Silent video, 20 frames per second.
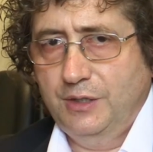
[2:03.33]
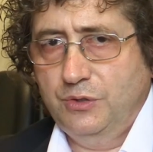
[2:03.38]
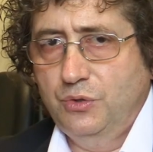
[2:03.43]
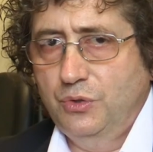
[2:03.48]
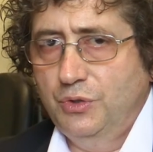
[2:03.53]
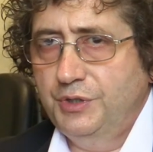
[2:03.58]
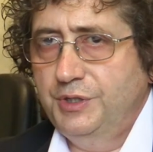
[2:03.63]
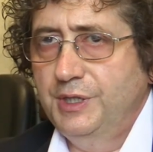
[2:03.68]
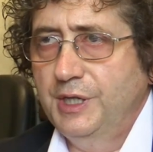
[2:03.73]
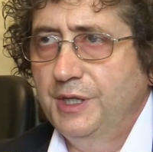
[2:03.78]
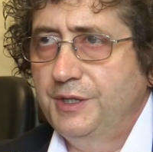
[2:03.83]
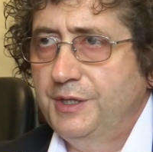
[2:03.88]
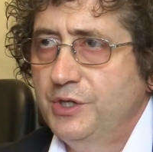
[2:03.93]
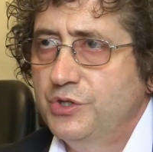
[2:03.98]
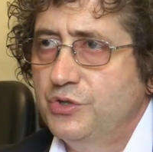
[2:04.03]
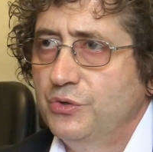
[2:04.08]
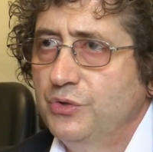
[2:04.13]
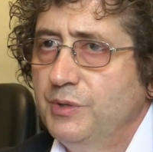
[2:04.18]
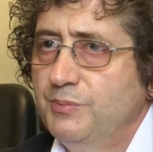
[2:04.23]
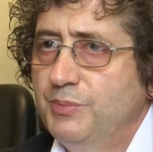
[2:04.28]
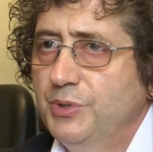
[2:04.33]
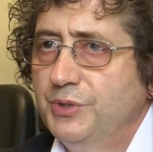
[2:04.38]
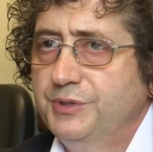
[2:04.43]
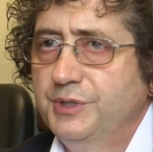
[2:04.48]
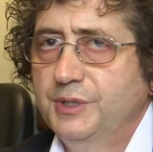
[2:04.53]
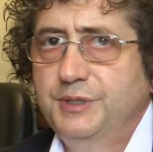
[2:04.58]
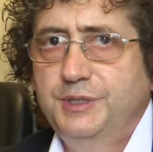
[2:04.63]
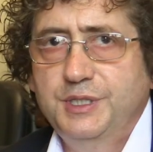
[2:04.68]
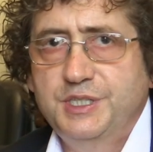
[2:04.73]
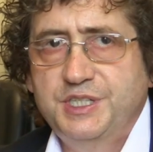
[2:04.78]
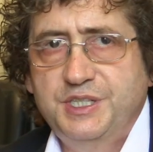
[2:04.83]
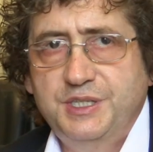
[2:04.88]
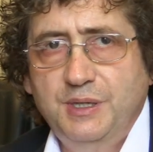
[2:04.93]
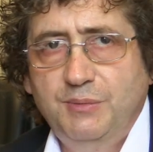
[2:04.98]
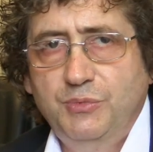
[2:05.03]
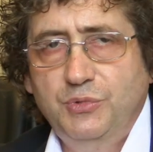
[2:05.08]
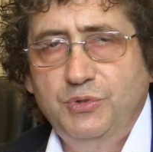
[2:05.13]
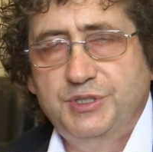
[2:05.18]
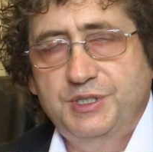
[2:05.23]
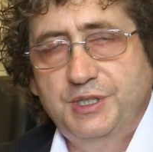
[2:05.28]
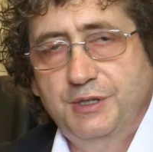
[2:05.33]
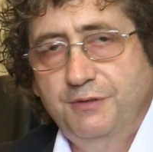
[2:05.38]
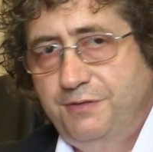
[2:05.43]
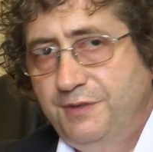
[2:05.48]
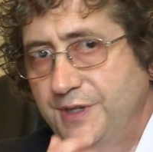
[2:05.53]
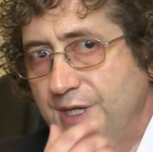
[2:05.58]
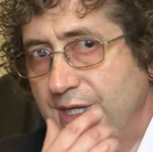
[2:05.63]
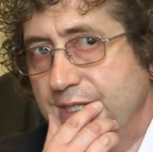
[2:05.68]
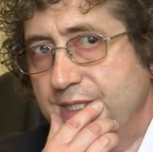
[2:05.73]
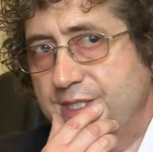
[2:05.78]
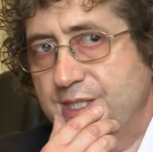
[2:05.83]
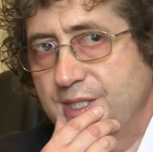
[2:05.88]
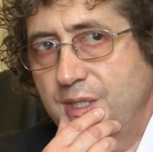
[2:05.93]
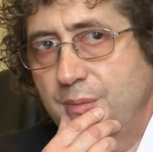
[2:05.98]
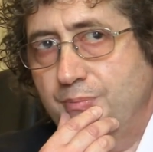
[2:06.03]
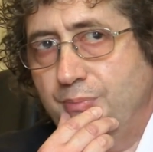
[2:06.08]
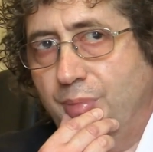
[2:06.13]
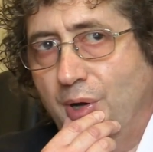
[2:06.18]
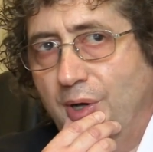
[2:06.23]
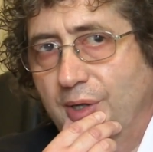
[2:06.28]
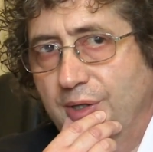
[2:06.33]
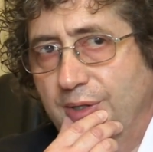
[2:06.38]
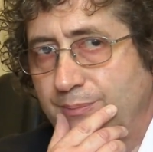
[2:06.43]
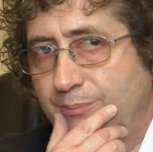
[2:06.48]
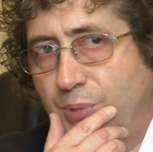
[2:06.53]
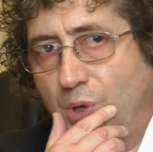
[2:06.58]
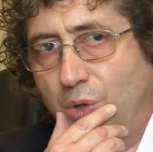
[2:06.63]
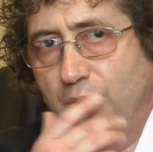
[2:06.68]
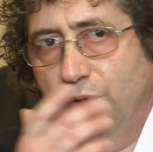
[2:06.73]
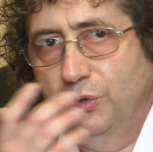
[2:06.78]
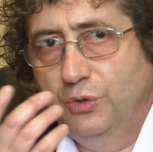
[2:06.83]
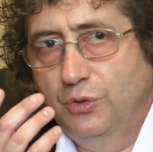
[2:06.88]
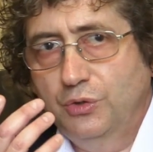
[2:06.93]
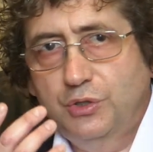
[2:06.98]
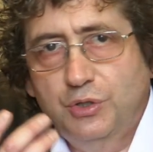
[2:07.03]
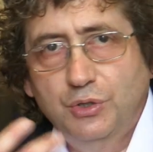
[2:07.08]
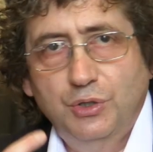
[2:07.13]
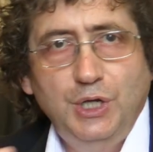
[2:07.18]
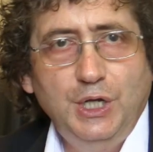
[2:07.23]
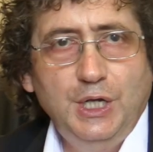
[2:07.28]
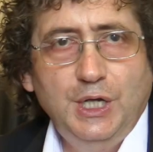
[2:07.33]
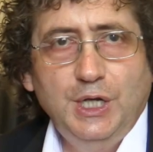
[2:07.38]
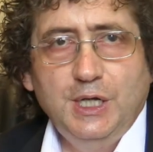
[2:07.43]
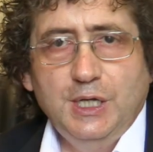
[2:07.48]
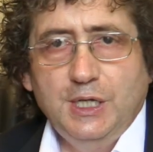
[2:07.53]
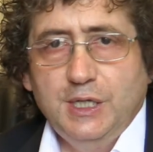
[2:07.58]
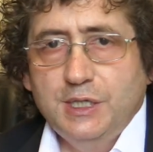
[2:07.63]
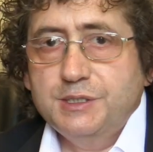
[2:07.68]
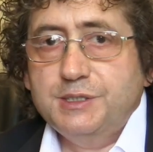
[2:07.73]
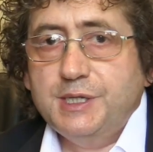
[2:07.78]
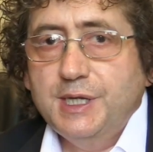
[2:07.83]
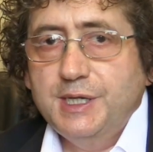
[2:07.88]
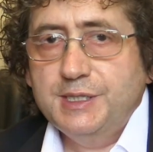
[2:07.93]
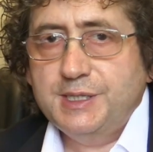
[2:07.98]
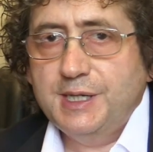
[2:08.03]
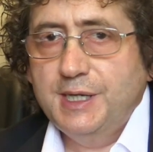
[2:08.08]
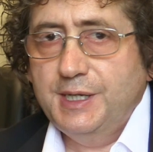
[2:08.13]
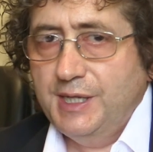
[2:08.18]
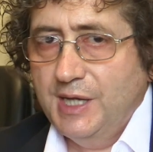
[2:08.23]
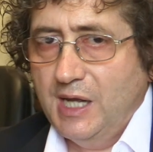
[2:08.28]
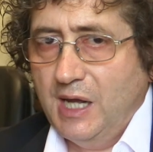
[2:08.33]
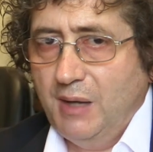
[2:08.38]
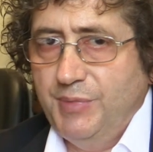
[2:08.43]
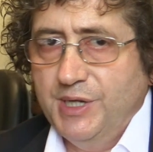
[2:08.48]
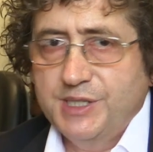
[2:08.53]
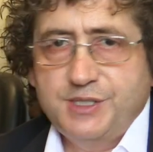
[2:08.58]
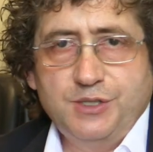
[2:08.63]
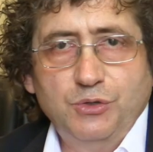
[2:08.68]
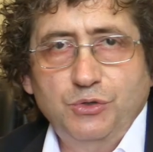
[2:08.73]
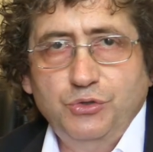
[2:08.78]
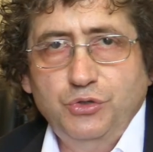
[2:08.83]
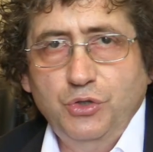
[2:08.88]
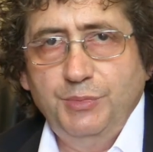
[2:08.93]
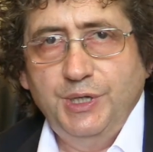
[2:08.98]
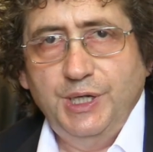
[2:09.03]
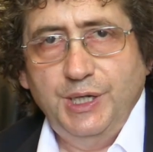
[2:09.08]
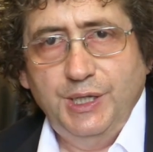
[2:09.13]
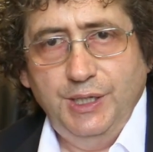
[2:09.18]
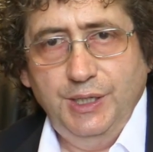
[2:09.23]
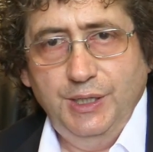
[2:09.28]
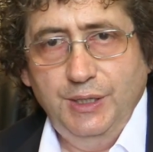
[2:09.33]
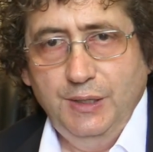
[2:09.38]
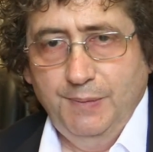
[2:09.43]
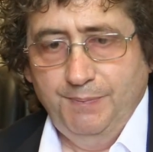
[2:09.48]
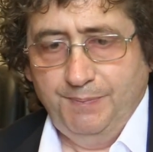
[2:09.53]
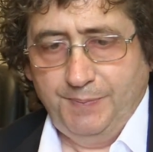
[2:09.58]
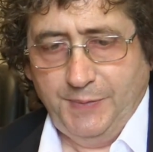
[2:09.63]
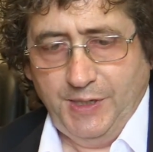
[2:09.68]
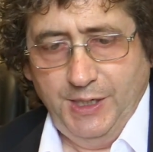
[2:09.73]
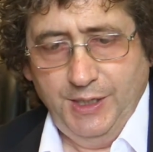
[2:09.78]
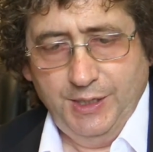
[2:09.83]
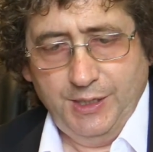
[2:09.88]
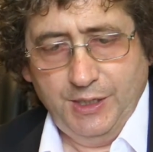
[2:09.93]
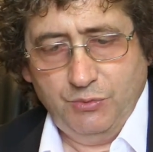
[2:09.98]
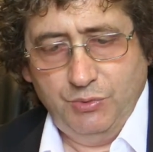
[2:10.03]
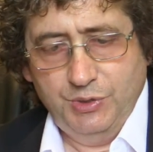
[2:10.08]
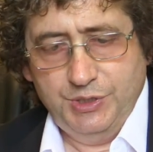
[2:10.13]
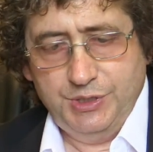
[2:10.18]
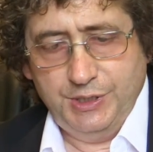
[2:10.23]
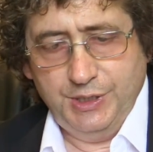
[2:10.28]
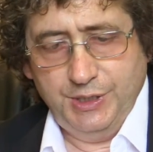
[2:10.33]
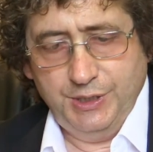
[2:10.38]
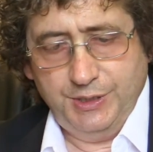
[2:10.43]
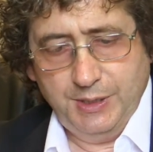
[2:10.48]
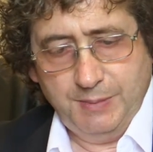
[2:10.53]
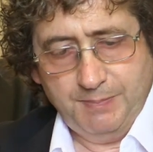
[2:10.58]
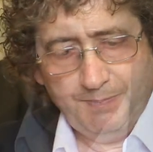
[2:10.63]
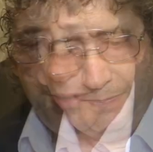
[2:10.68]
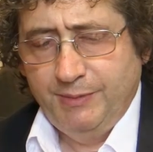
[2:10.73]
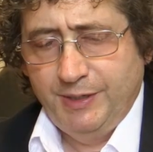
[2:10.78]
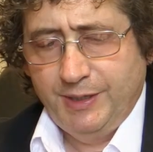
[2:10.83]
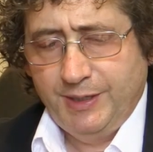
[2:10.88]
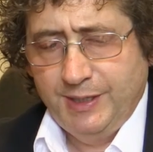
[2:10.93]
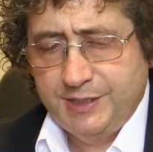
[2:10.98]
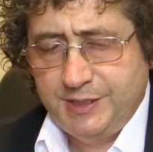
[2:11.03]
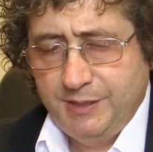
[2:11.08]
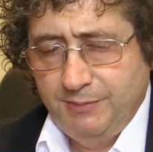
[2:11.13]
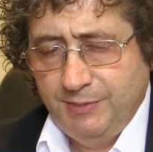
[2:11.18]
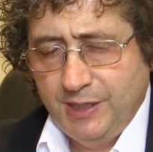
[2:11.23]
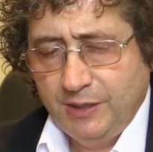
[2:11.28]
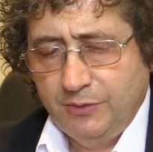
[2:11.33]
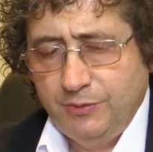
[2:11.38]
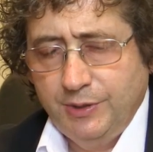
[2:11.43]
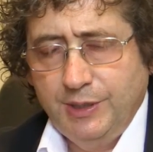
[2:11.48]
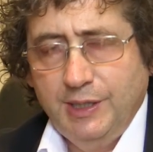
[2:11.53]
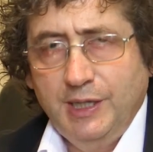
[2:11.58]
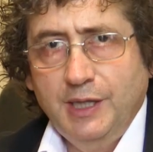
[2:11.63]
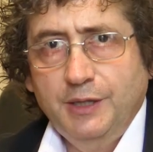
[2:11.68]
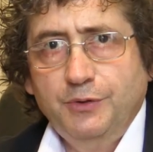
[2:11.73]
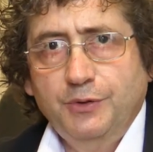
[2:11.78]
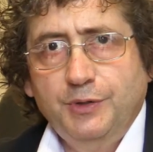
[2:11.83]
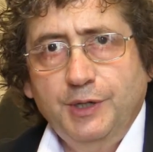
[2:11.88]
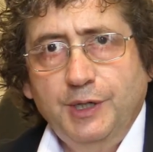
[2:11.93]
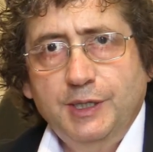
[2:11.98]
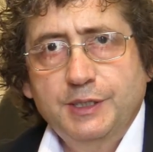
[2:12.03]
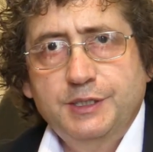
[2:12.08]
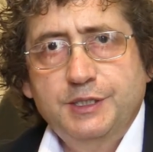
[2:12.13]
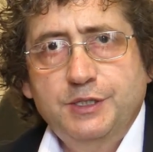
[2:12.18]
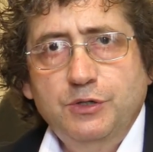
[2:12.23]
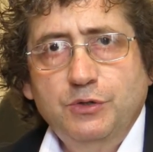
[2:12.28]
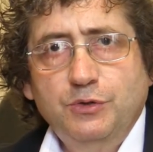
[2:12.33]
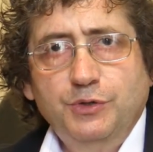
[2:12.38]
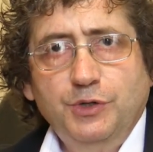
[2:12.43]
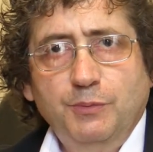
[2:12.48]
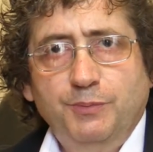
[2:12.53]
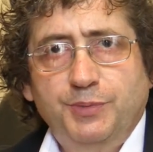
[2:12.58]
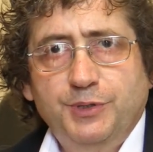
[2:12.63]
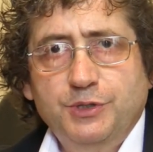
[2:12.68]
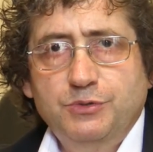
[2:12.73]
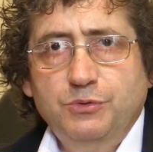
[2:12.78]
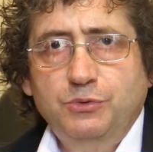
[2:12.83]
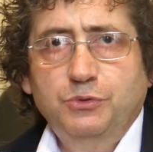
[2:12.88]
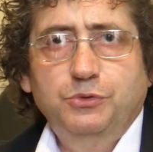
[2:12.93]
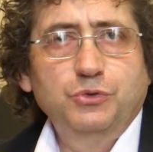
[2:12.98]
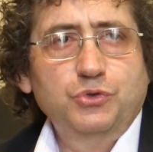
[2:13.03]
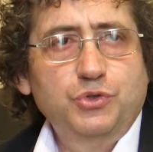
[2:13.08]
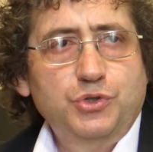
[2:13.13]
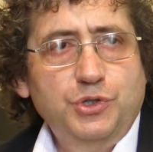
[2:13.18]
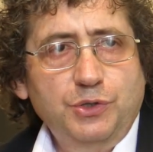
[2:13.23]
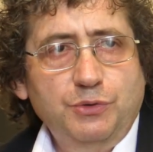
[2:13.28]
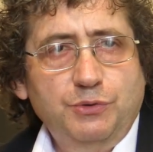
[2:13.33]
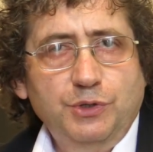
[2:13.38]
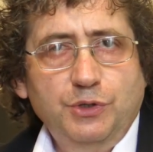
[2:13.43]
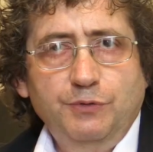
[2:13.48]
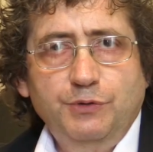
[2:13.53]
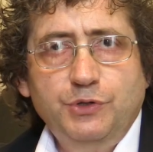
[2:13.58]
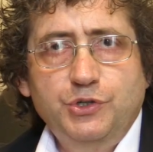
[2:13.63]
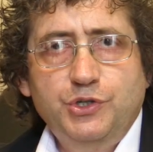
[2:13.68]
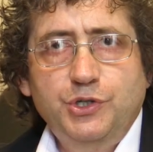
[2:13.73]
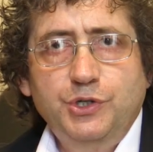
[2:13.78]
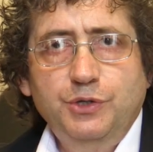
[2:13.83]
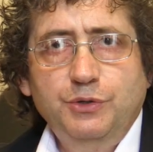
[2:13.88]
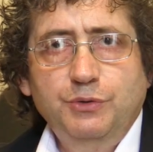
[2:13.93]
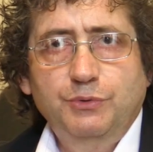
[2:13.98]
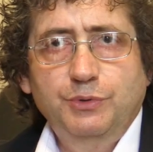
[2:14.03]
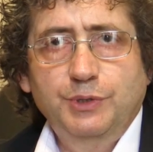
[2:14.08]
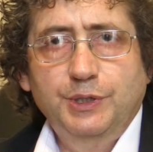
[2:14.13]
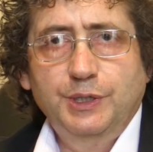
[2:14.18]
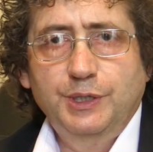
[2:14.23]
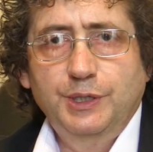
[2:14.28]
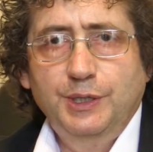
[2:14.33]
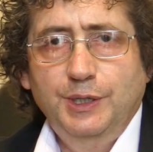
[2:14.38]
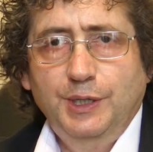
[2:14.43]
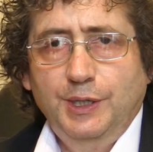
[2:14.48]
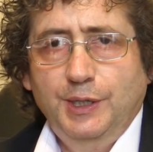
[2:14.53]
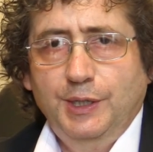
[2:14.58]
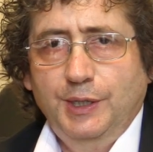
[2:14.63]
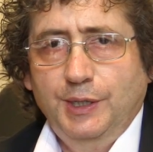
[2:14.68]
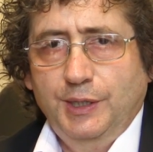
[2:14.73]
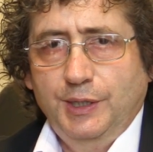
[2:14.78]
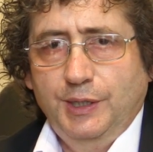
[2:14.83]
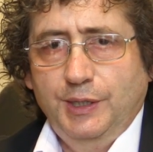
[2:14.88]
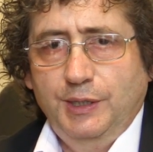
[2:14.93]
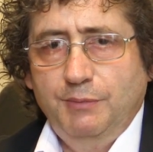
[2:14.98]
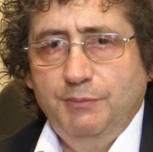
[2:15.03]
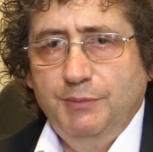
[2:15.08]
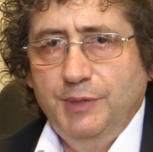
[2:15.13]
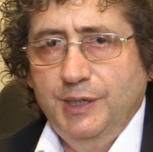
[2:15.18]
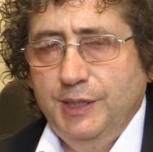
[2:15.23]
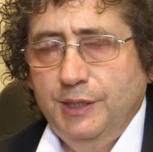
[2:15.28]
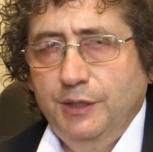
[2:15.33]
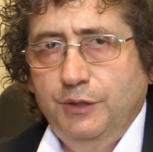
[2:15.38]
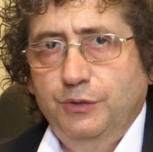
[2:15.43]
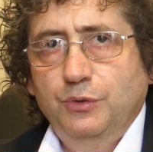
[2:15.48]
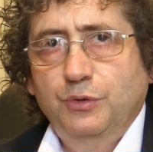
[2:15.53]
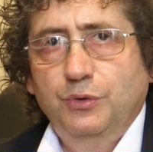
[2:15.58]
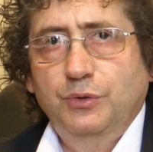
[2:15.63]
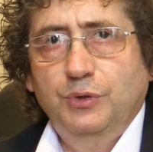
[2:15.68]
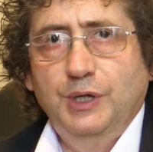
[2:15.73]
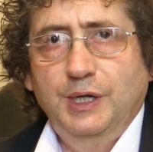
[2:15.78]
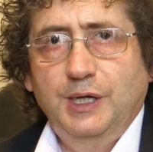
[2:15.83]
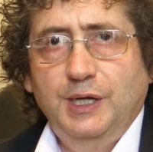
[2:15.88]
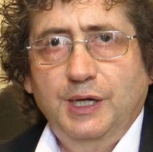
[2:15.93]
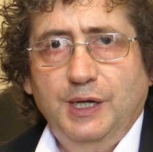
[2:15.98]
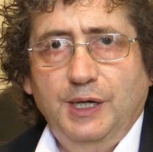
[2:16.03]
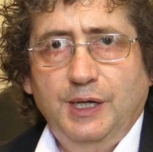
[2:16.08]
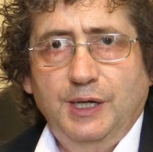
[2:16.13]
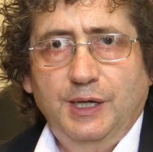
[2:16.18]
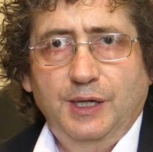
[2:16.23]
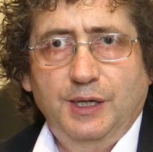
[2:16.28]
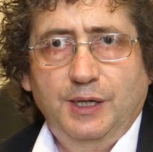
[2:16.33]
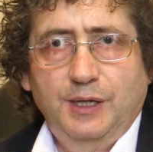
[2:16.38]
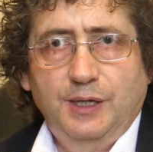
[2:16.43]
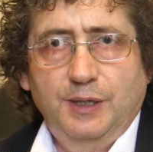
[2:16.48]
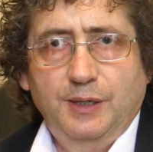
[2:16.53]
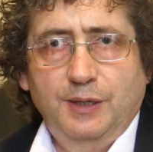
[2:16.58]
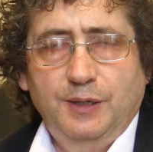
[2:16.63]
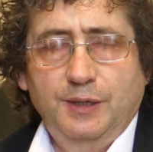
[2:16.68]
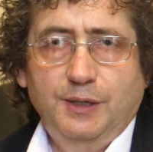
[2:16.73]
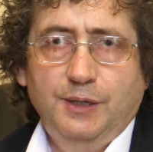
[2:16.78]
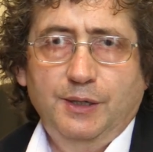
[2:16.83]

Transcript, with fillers: coordinatrice di un'importantissima mostra a Firenze di Pol Pollock, senza che ne abbia secondo me i, i requisiti. Il Premier Renzi mi ha querelato in relazione a un presunto 595 in merito a